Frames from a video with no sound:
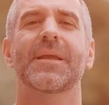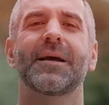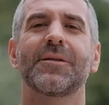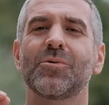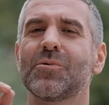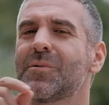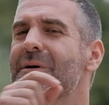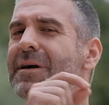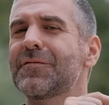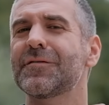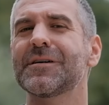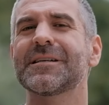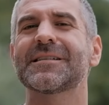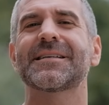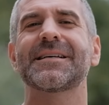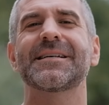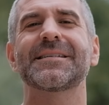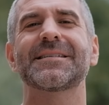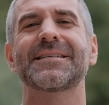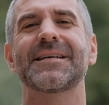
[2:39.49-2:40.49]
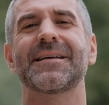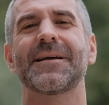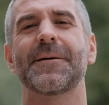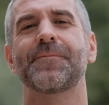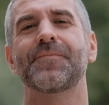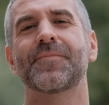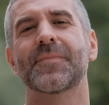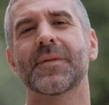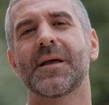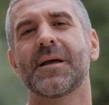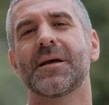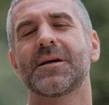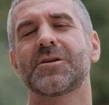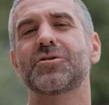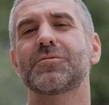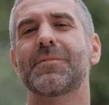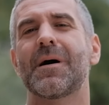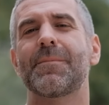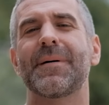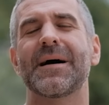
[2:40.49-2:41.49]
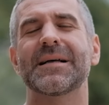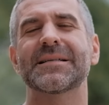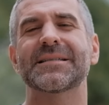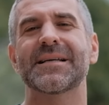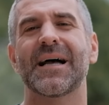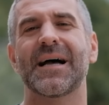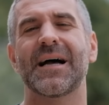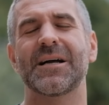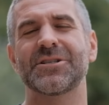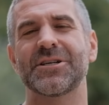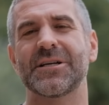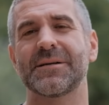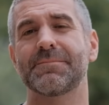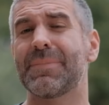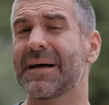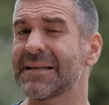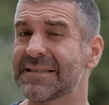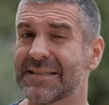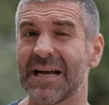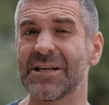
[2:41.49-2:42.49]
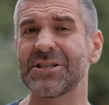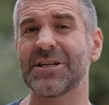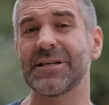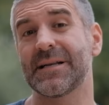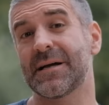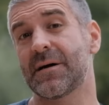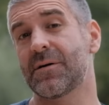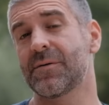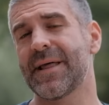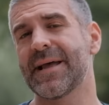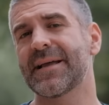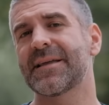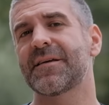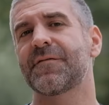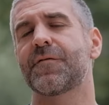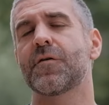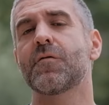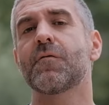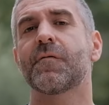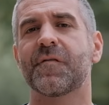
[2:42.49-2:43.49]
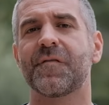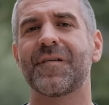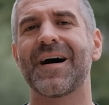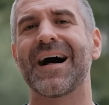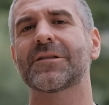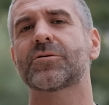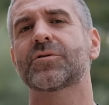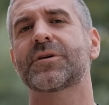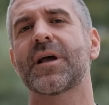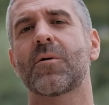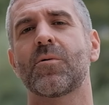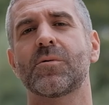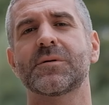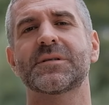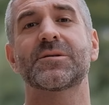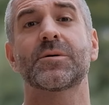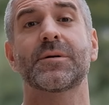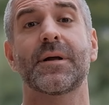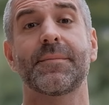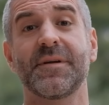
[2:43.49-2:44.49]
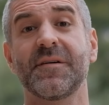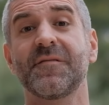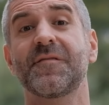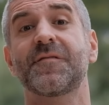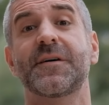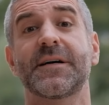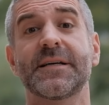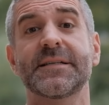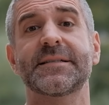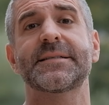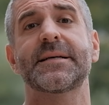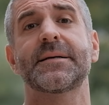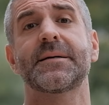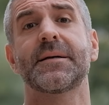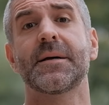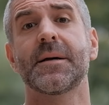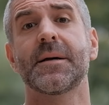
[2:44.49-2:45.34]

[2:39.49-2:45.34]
Nunca vou esquecer, de uma passagem. Passagem não, né? Que foi um fato que aconteceu na minha infância.